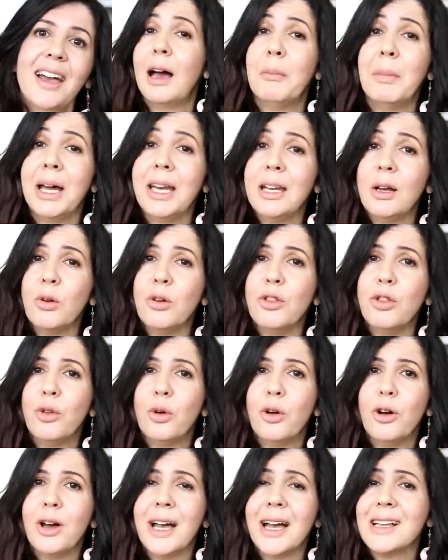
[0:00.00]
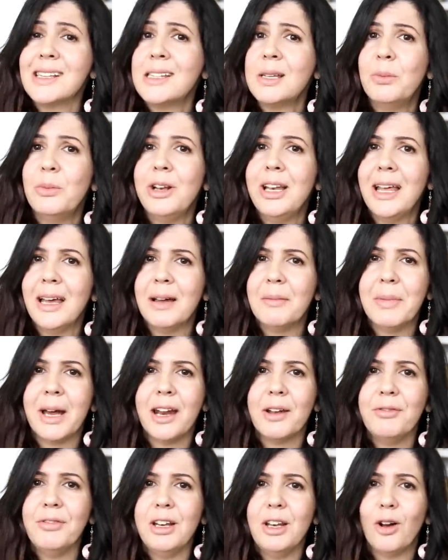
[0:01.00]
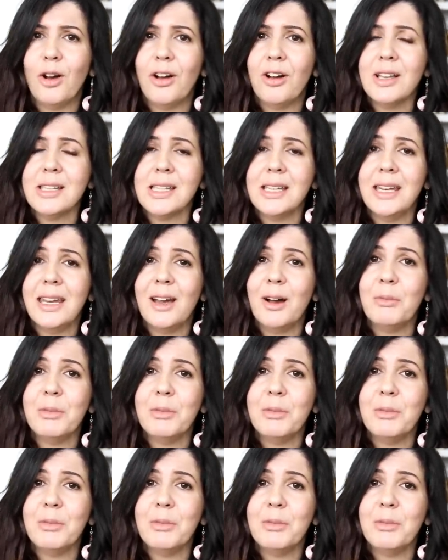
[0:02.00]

A Mari Kondo é essa mulher maravilhosa, né?